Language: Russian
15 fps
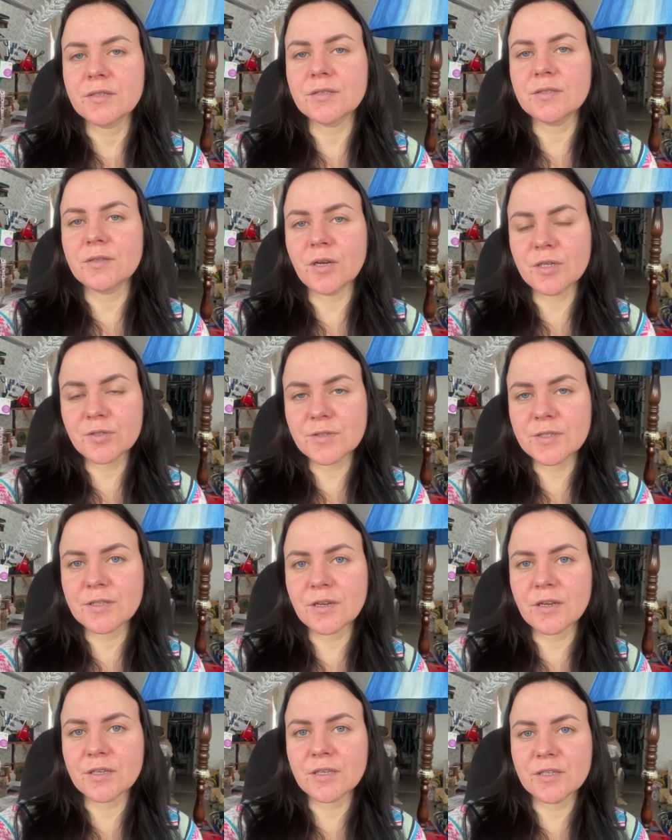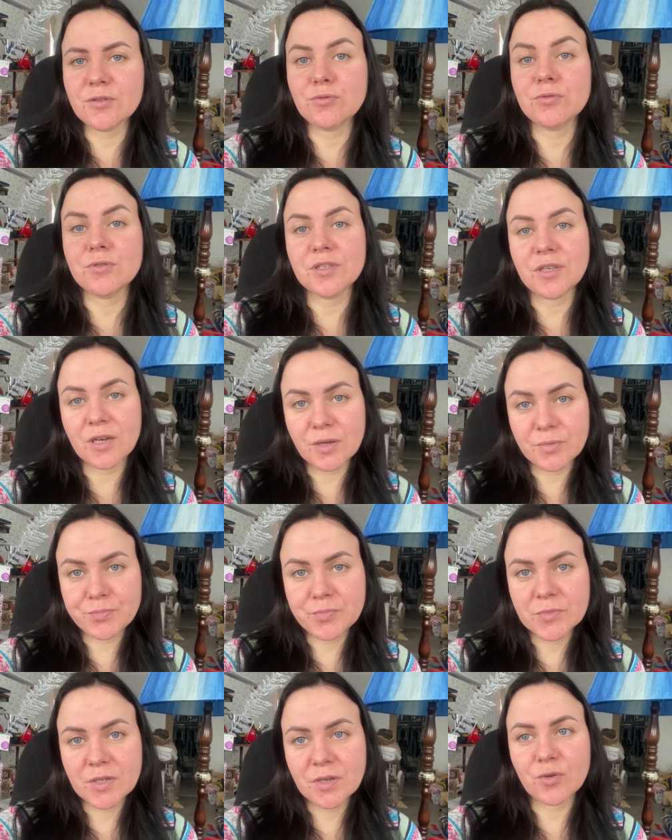Здравствуйте, дорогие друзья,
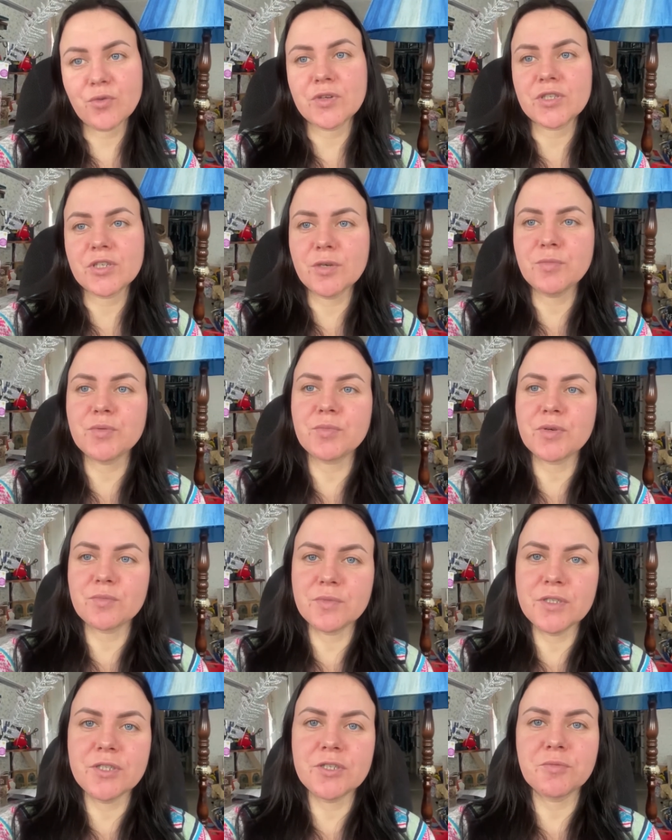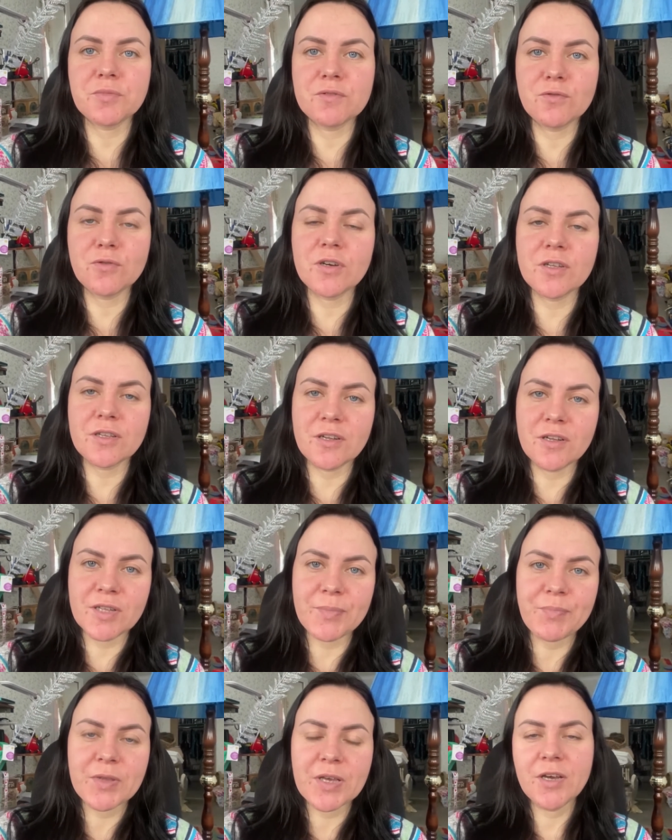уважаемые подписчики моего
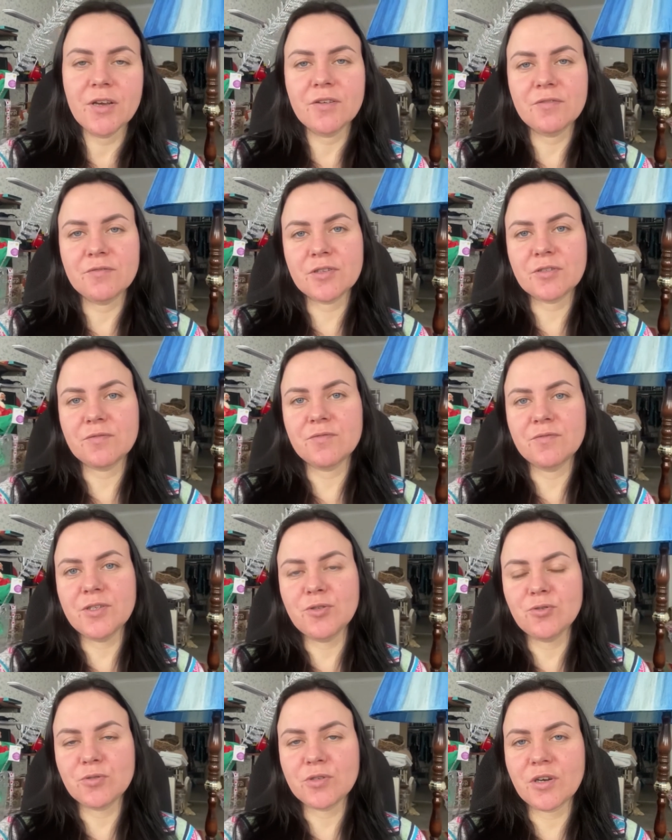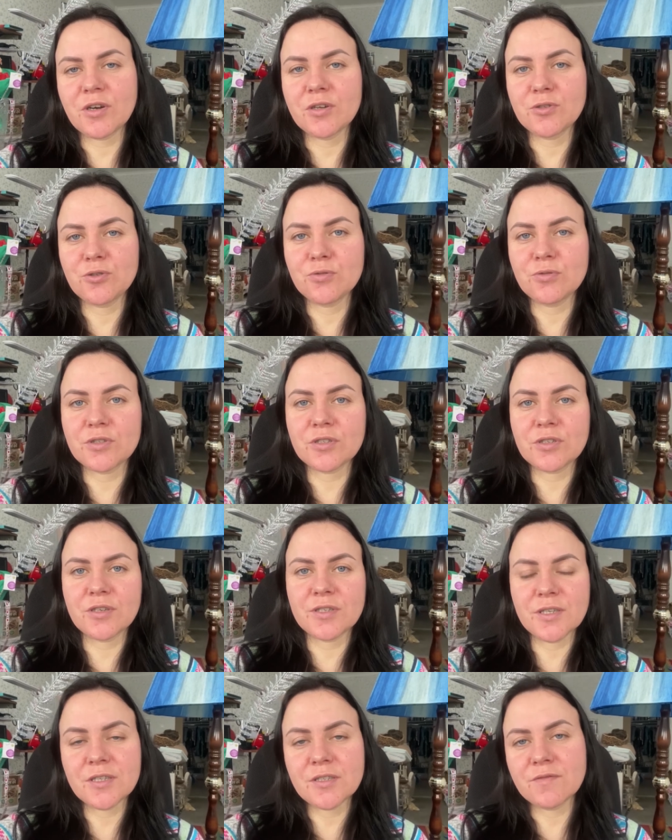канала. В этом видео я хочу
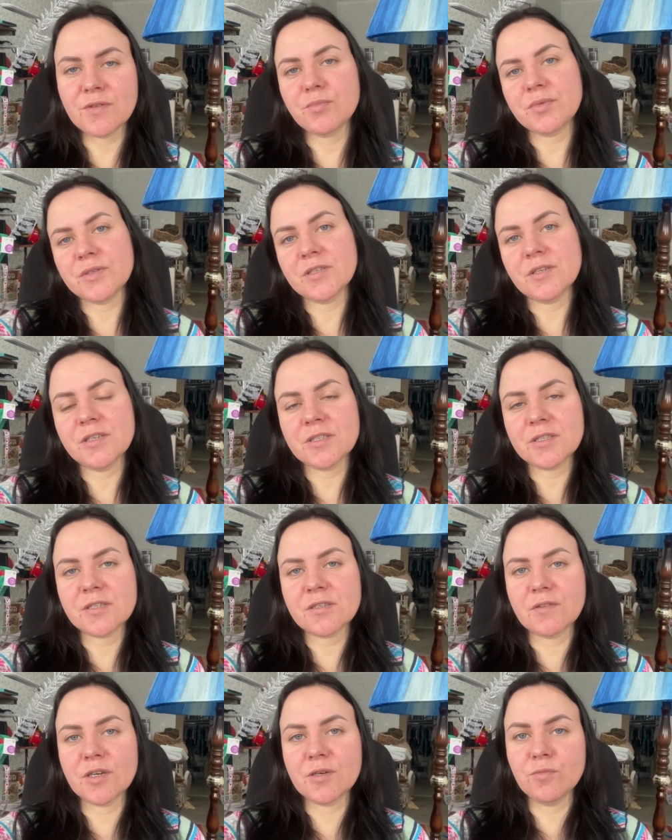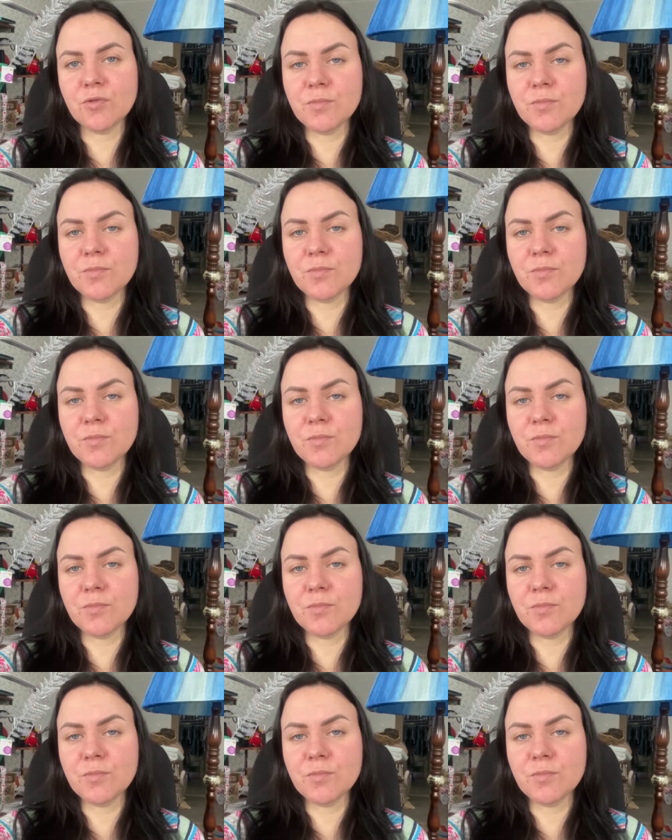рассказать вам, поделиться своим